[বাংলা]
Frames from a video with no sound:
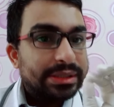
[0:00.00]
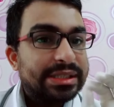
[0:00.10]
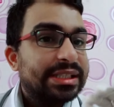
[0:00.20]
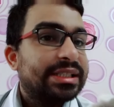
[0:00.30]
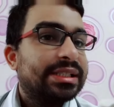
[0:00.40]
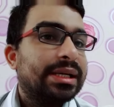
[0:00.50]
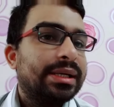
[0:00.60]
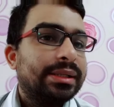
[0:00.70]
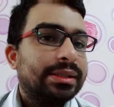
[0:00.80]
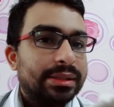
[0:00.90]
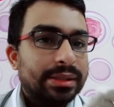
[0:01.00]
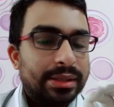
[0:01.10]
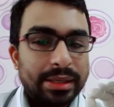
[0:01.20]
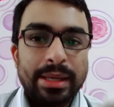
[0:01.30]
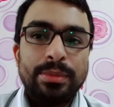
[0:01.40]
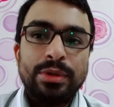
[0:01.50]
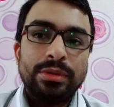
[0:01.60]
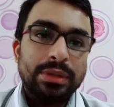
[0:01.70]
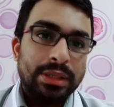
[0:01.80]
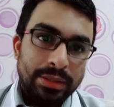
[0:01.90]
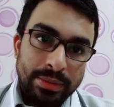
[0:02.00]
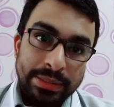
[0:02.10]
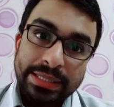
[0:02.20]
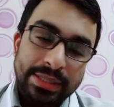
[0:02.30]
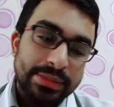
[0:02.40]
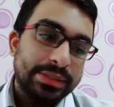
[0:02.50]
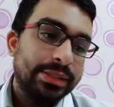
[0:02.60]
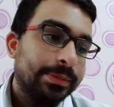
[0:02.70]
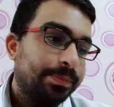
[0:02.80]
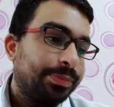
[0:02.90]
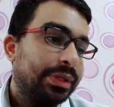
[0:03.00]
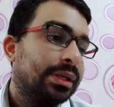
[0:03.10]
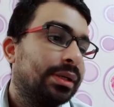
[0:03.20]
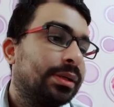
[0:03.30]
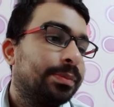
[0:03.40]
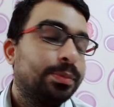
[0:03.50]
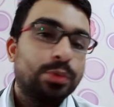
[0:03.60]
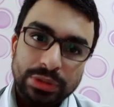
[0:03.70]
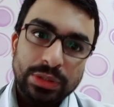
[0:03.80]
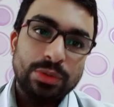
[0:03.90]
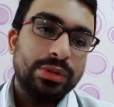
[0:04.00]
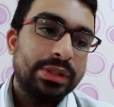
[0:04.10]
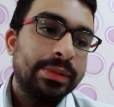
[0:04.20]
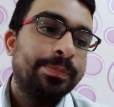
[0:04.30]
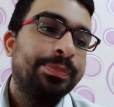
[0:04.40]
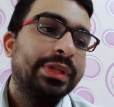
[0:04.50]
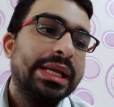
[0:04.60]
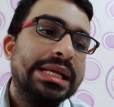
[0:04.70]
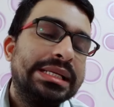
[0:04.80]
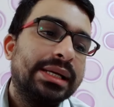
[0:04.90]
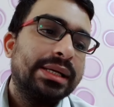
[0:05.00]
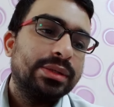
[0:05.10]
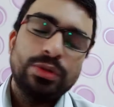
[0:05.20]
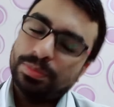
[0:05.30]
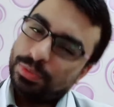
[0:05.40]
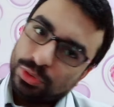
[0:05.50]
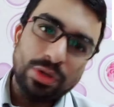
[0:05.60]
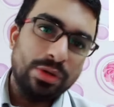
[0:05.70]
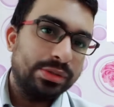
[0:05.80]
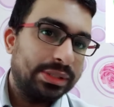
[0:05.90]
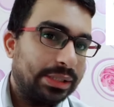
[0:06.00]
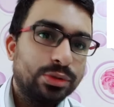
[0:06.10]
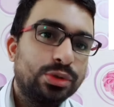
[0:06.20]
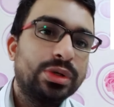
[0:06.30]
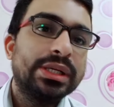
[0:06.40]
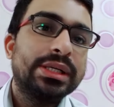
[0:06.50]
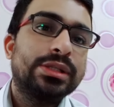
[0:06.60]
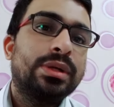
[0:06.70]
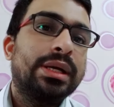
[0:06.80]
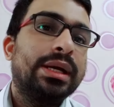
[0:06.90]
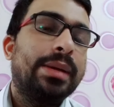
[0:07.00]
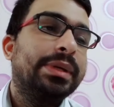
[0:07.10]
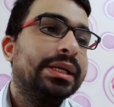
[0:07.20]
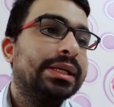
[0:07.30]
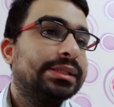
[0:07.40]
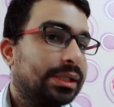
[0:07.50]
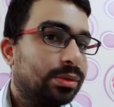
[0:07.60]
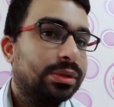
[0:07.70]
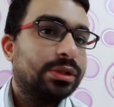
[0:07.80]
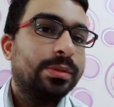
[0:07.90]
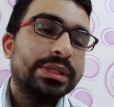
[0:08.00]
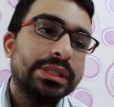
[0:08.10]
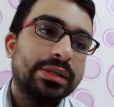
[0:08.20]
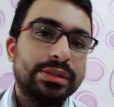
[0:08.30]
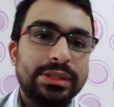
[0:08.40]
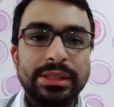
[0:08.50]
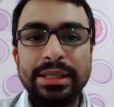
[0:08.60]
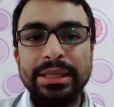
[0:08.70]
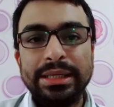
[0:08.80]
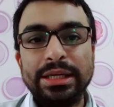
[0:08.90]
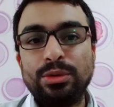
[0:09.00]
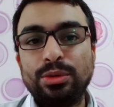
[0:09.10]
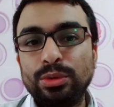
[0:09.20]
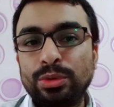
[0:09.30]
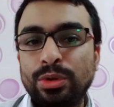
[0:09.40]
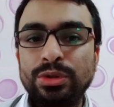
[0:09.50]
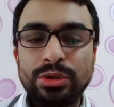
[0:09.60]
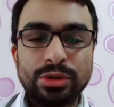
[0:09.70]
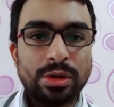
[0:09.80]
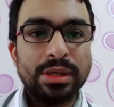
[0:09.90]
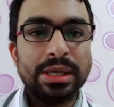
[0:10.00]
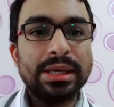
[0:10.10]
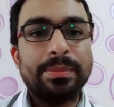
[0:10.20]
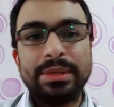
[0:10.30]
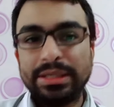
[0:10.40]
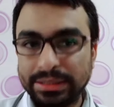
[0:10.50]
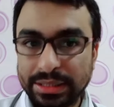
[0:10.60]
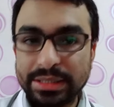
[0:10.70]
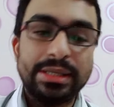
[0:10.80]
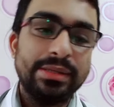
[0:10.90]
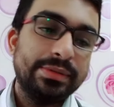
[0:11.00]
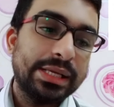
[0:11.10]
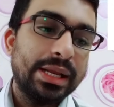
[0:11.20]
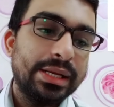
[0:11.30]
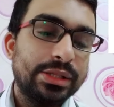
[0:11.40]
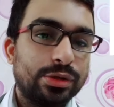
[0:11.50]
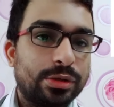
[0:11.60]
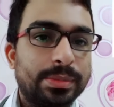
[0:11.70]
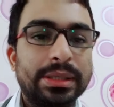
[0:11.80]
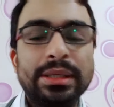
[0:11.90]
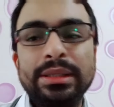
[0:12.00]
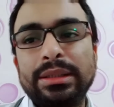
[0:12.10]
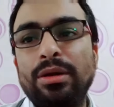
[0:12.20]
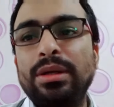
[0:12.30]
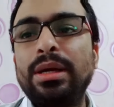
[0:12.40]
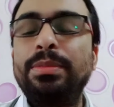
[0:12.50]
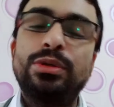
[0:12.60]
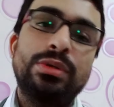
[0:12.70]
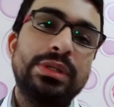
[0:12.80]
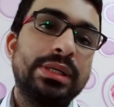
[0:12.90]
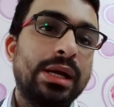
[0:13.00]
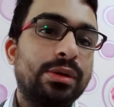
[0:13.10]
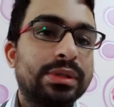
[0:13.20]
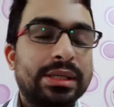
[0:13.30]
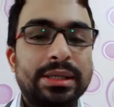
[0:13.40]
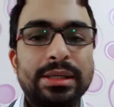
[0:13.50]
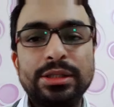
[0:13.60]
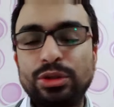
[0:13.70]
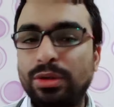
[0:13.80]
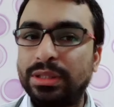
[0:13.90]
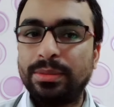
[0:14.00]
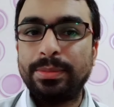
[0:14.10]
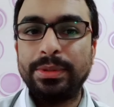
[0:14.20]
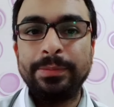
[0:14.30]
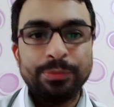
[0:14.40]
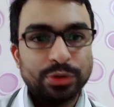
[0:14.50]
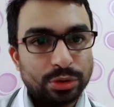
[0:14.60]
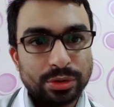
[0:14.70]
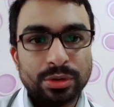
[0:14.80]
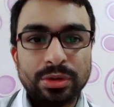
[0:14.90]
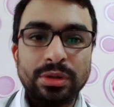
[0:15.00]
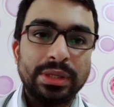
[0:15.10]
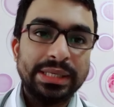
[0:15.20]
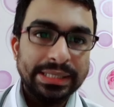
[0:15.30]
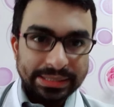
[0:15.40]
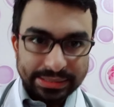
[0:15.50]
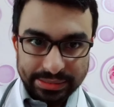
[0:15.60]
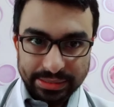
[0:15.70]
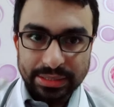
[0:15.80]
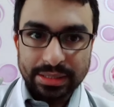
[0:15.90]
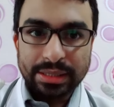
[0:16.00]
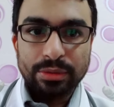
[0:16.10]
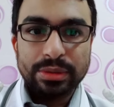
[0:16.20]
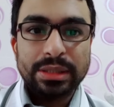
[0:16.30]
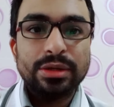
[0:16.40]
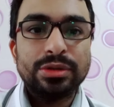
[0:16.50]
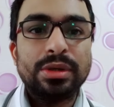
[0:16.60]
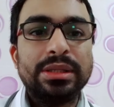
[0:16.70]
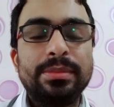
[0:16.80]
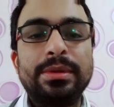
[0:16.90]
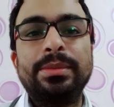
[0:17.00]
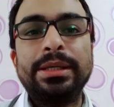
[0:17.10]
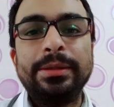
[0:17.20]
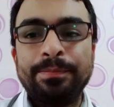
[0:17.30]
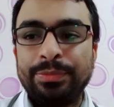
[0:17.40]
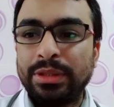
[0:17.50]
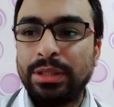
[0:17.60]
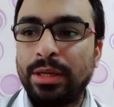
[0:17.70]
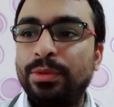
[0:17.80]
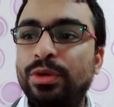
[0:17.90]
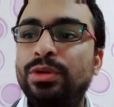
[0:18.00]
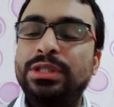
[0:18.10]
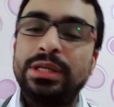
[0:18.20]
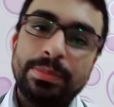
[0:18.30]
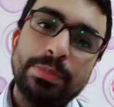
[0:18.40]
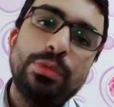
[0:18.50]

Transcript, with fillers: চিকিৎসা এবং এটার যে প্রতিরোধ এটা খুব সহজ এত জটিল কিছু না আপনাকে যেটা করতে হবে সেটা হচ্ছে একটু ধৈর্য সহকারে আপনাকে জিনিসটা চালাই নিতে হবে তাহলে আপনি ঠোঁটের কালো দাগটা সরাতে পারবেন শুধু ঠোঁট নয় স্কিনের কালো দাগটাও সরাতে পারবেন তারপর হচ্ছে আপনার